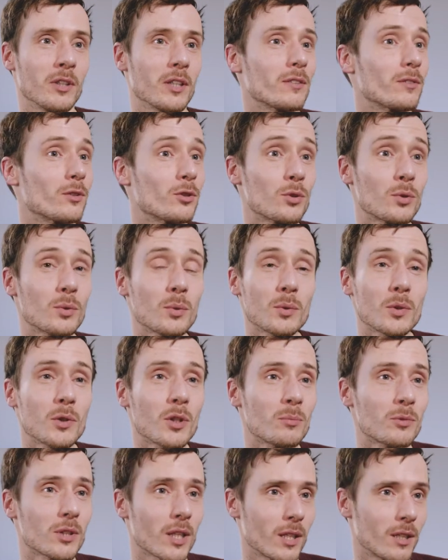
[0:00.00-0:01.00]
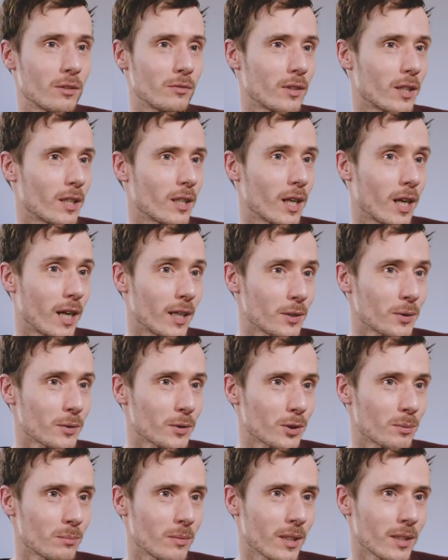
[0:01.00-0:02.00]
während des Studiums angefangen, Radio
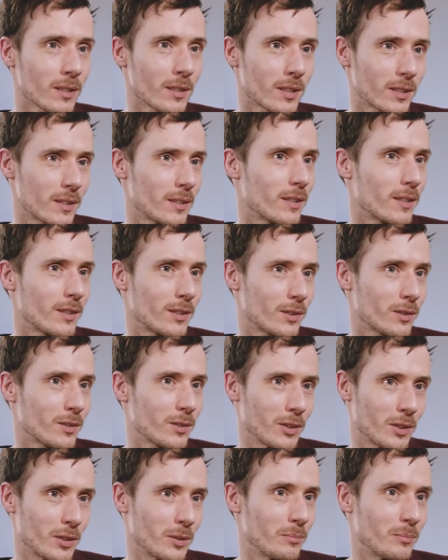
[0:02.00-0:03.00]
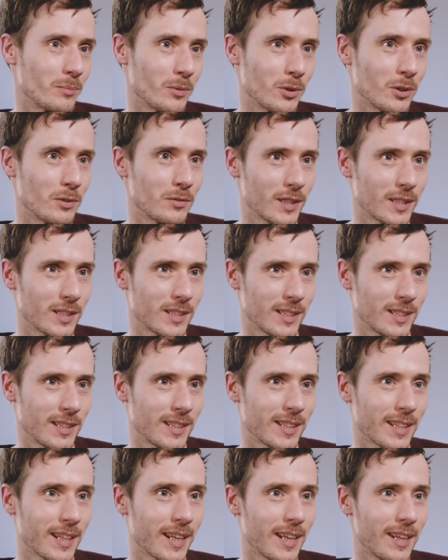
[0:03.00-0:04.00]
zu machen. Das ist jetzt ähm, ungefähr zehn
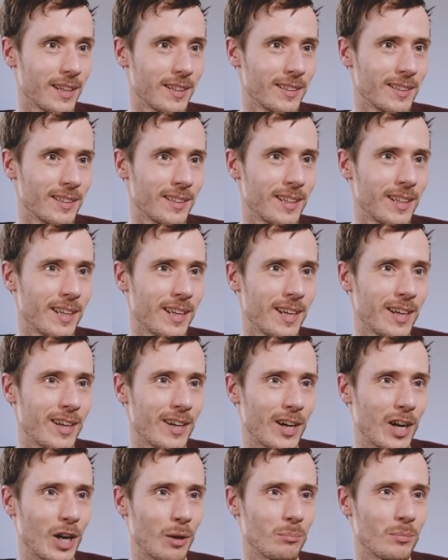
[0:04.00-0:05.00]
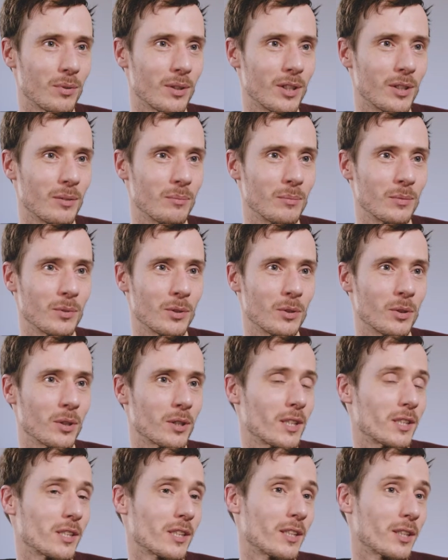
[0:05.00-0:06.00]
Jahre her. Habe ähm,
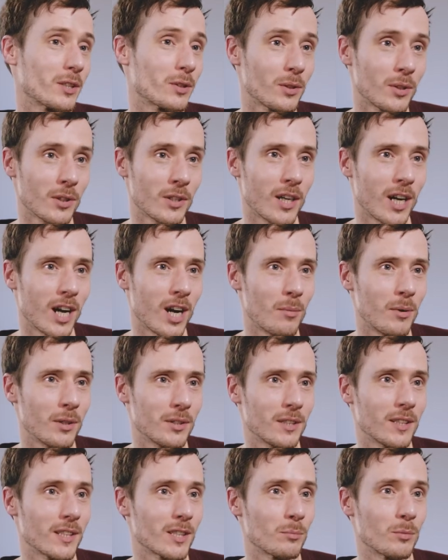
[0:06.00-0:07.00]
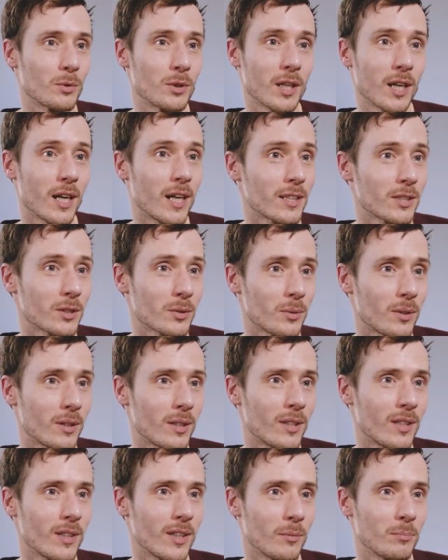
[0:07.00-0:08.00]
dort als Redakteur gearbeitet, als
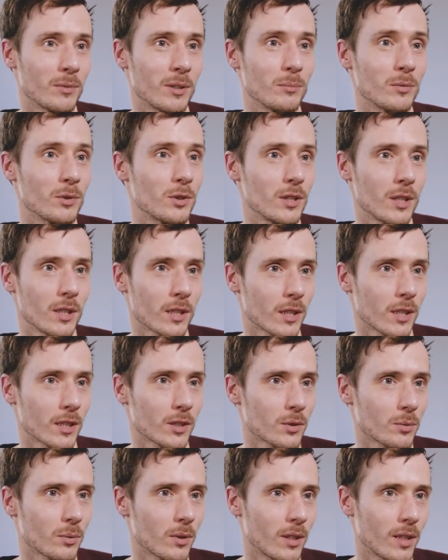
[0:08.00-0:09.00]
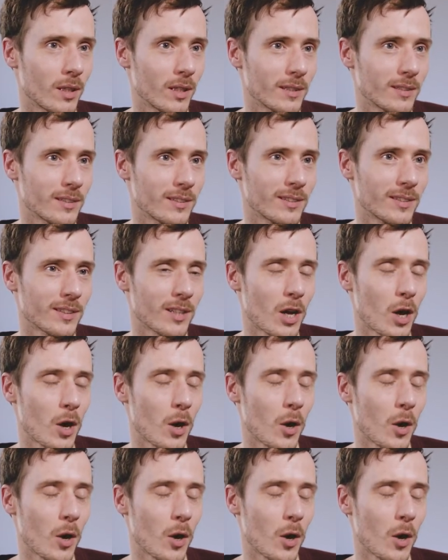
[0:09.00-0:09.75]
Moderator, habe die Musikredaktion geleitet